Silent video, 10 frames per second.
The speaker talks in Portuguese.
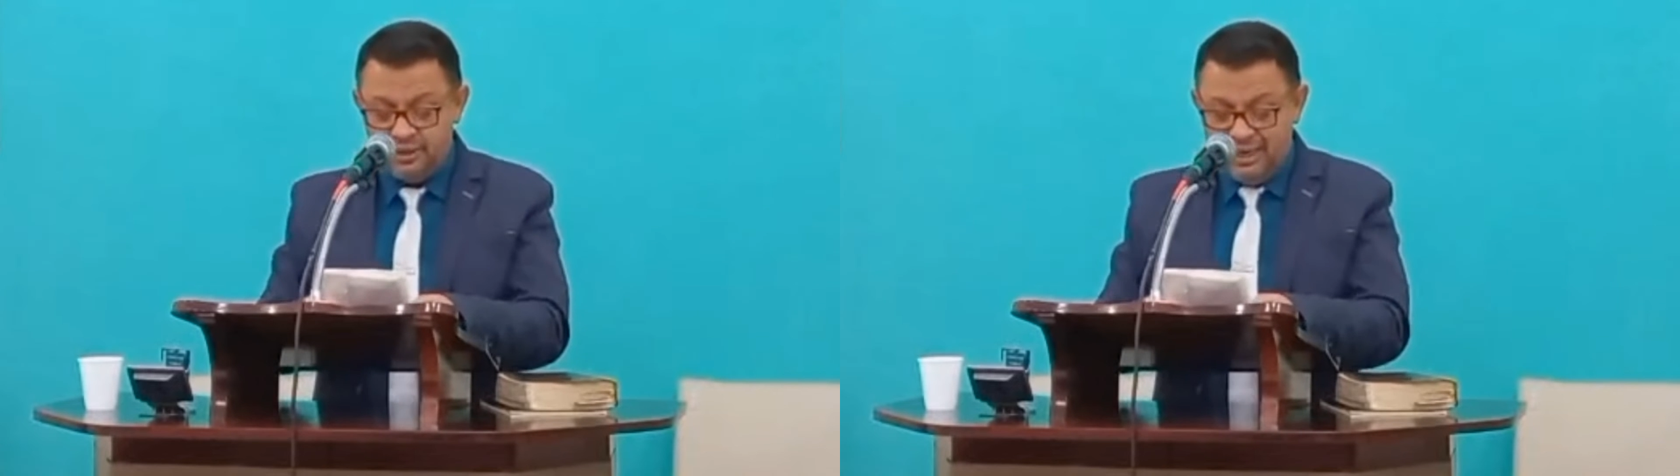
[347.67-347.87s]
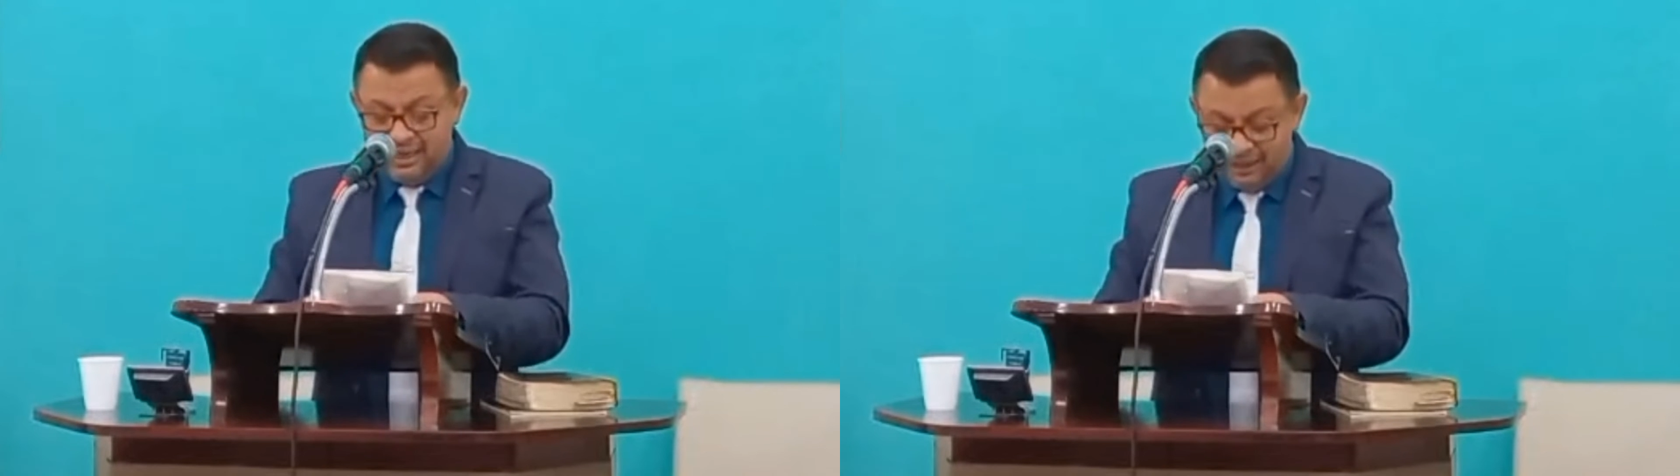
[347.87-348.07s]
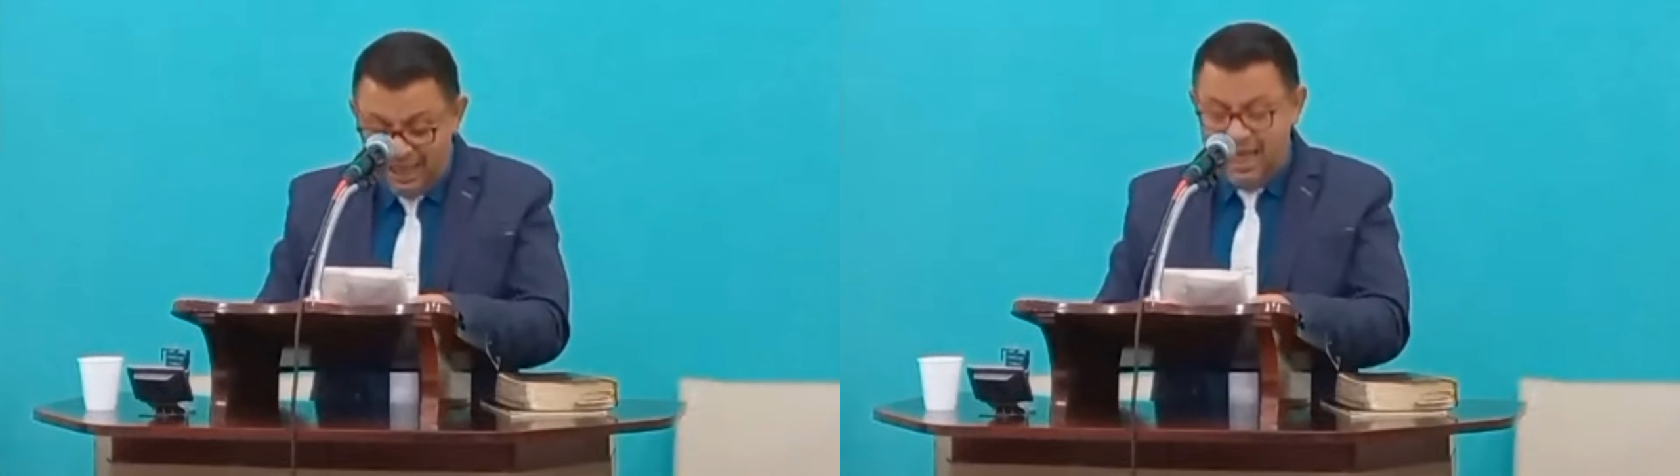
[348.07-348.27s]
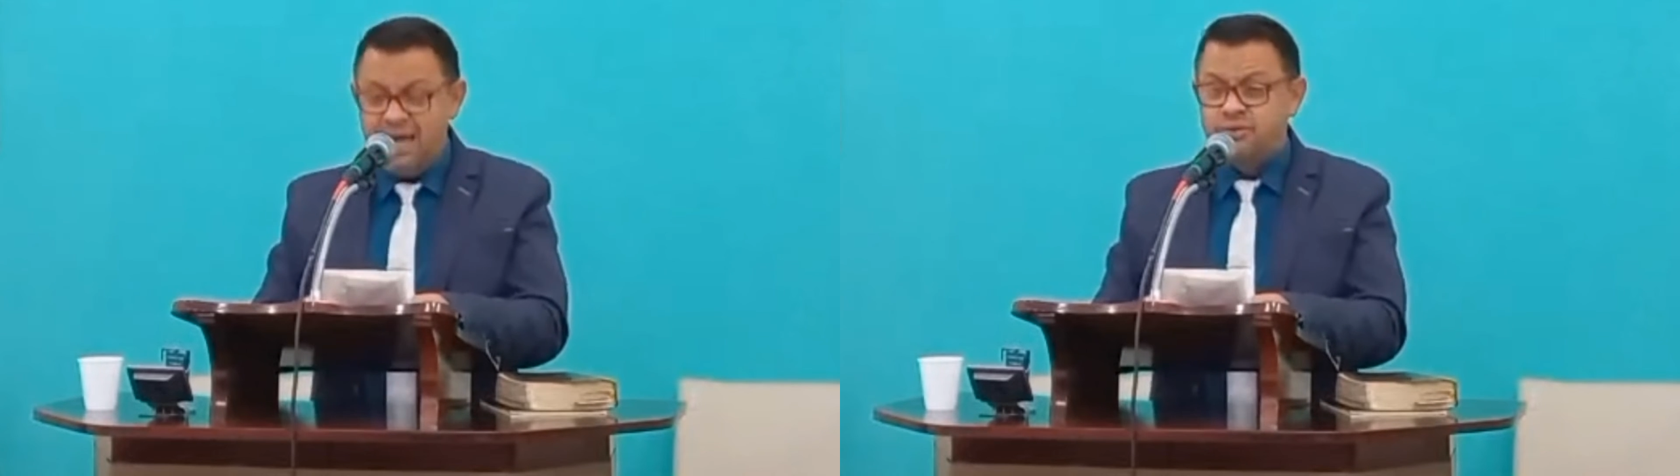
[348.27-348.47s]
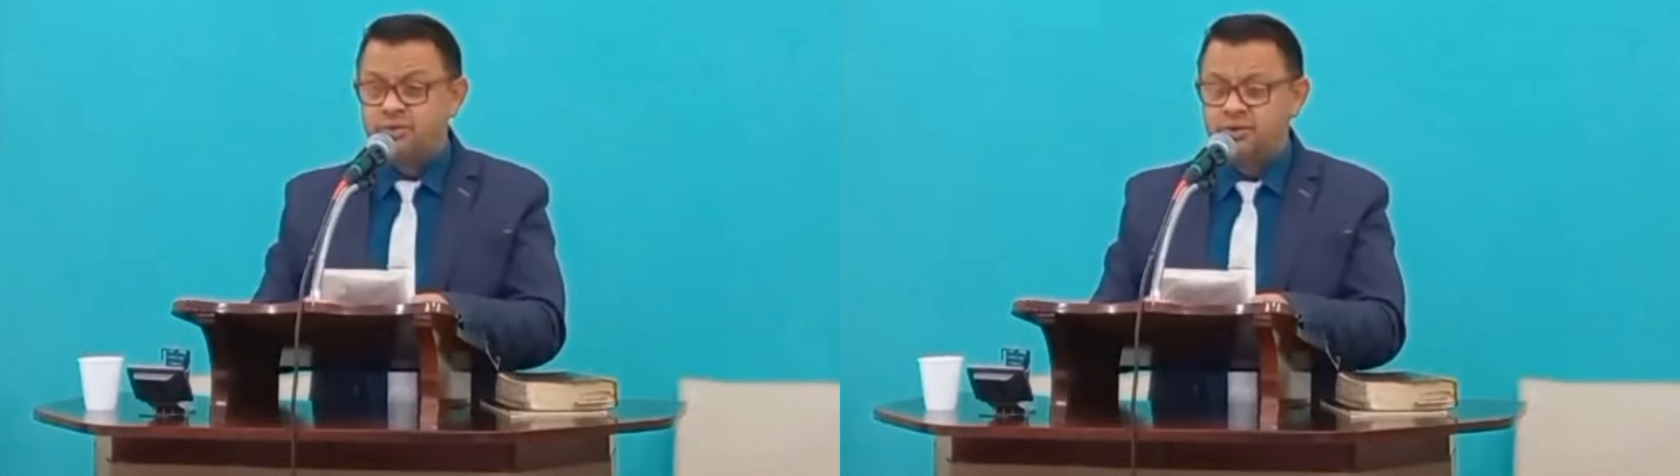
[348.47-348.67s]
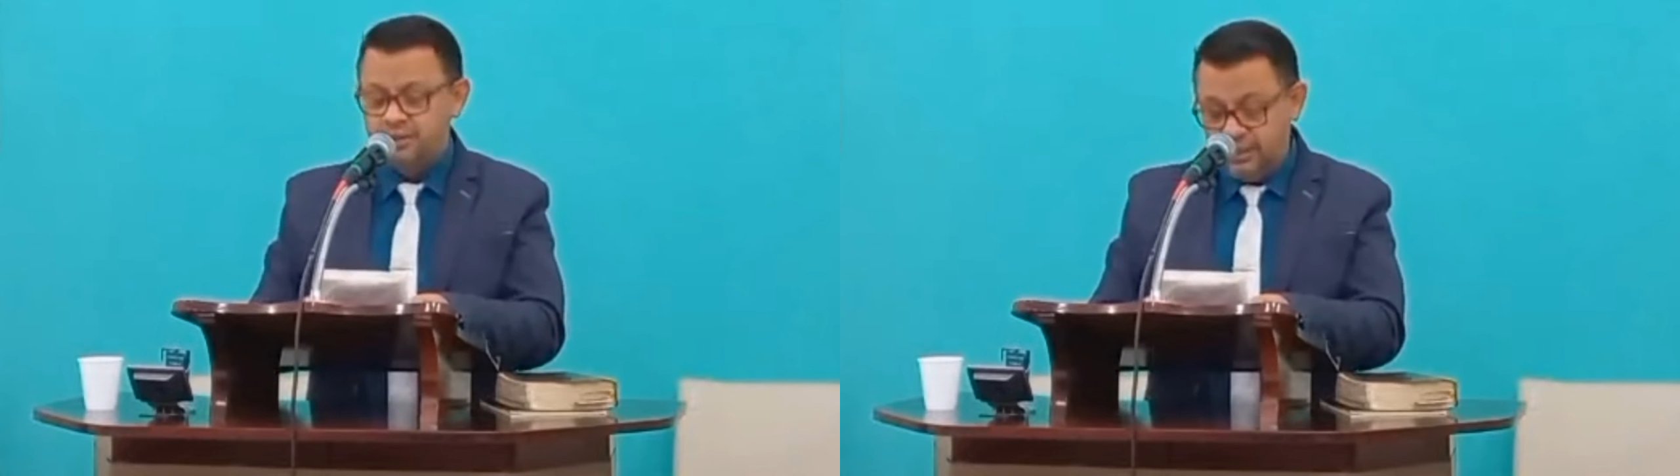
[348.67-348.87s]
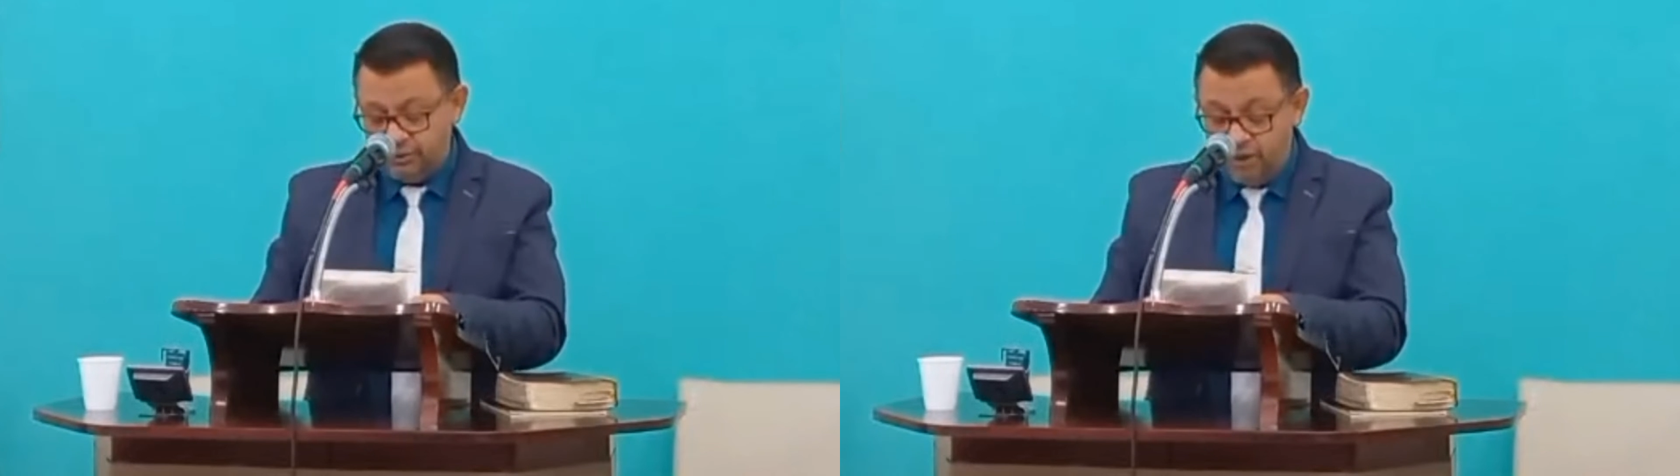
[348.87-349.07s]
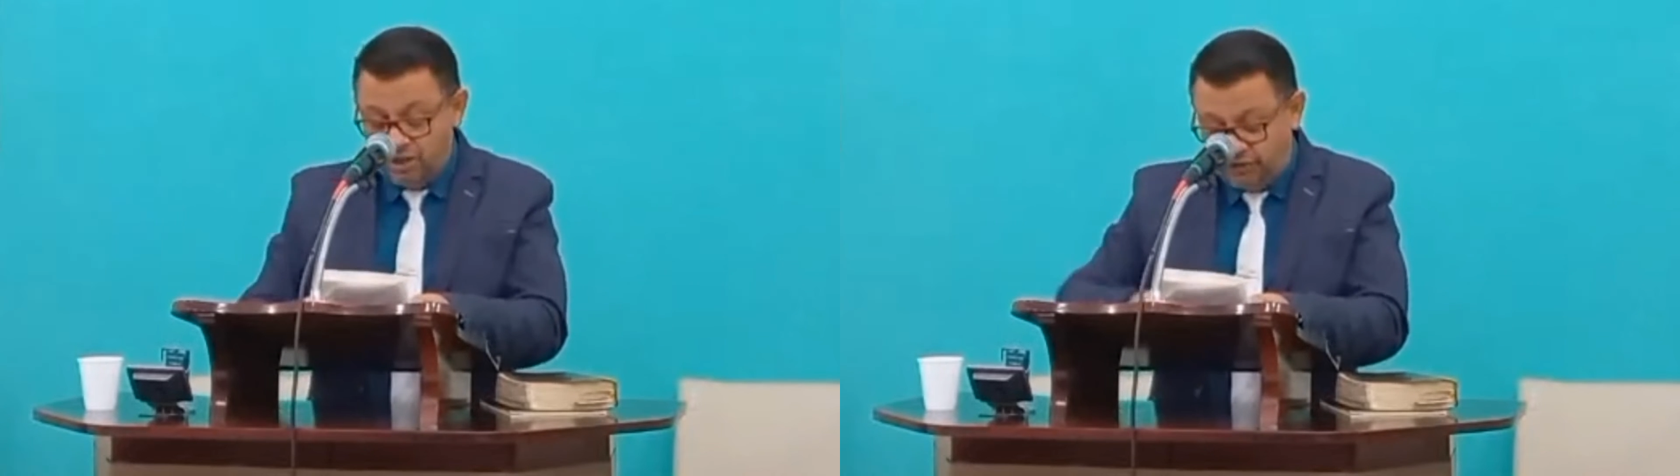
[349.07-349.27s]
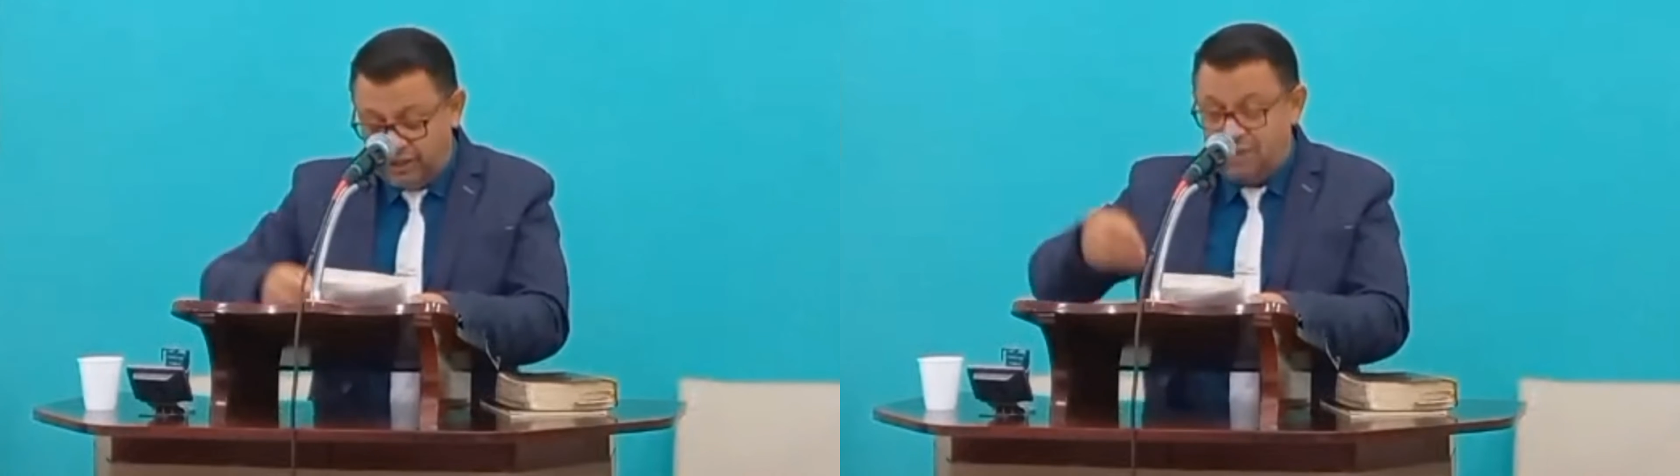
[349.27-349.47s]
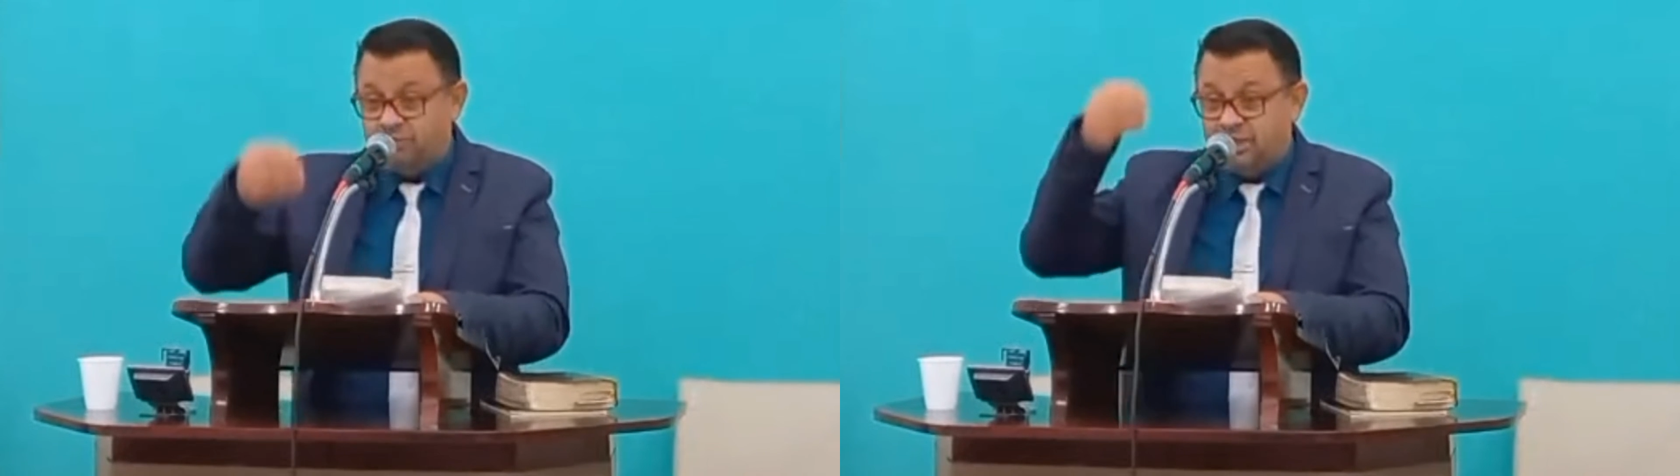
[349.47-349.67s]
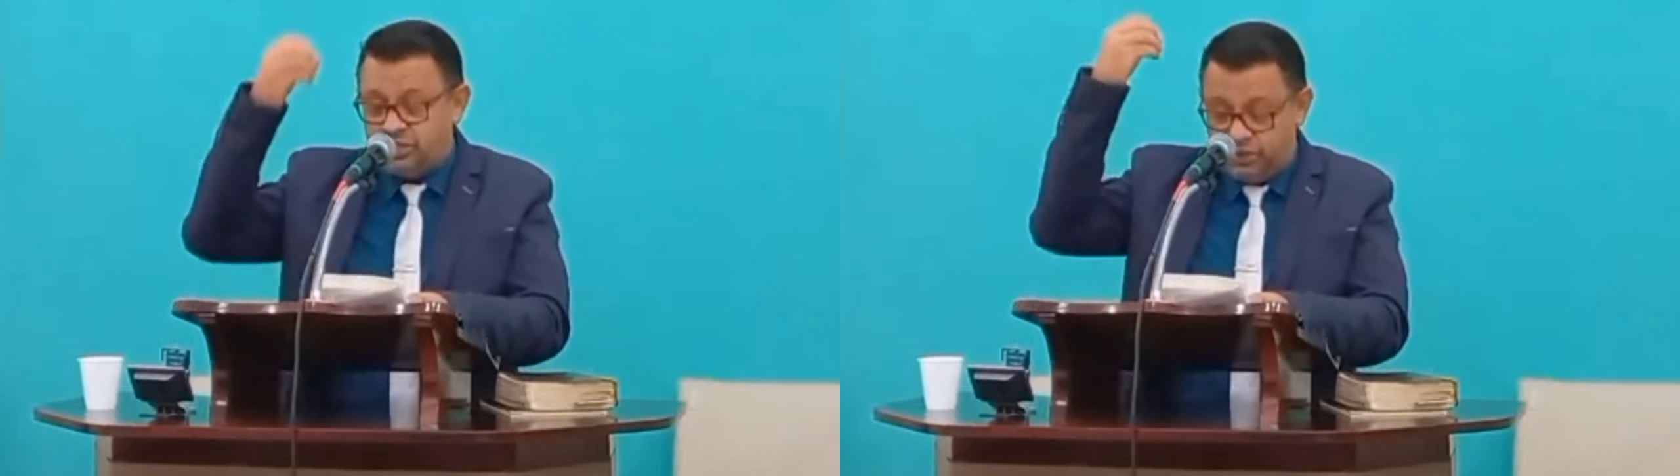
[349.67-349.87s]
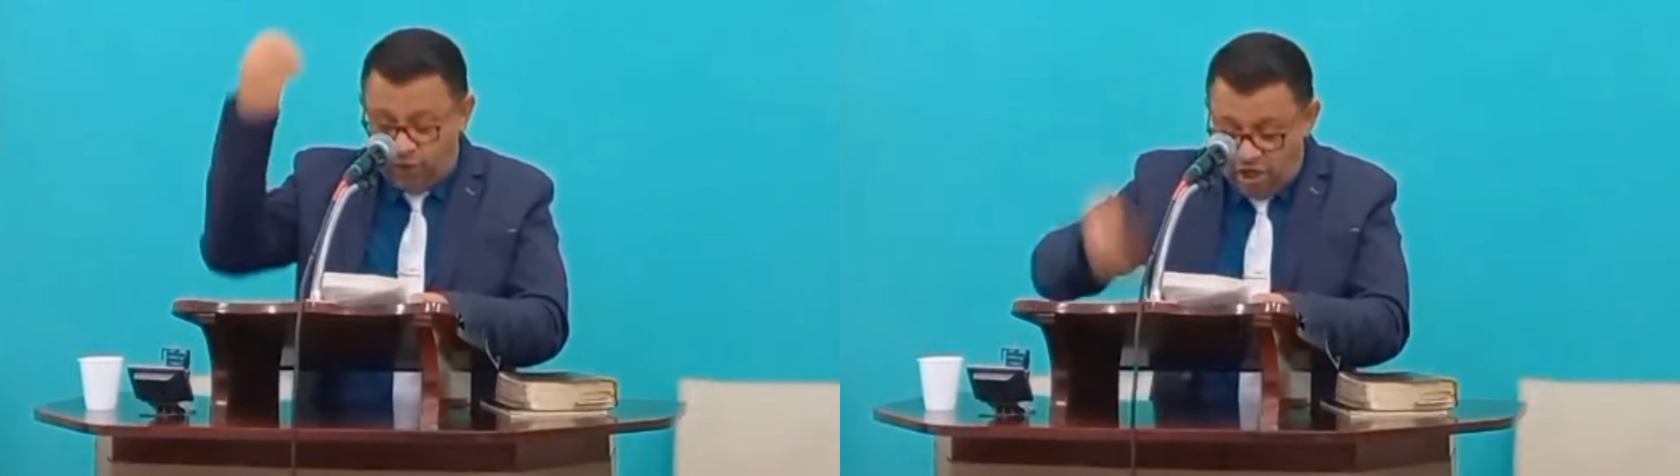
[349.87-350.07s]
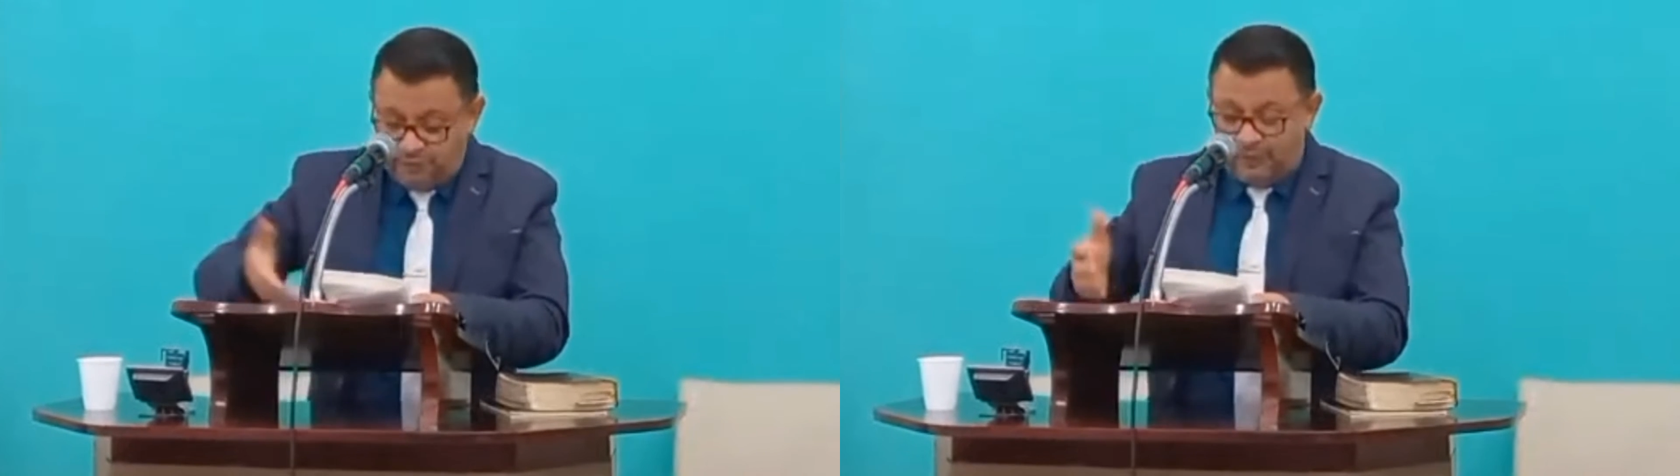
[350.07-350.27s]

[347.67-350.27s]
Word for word: É claro, nós ficamos ansiosos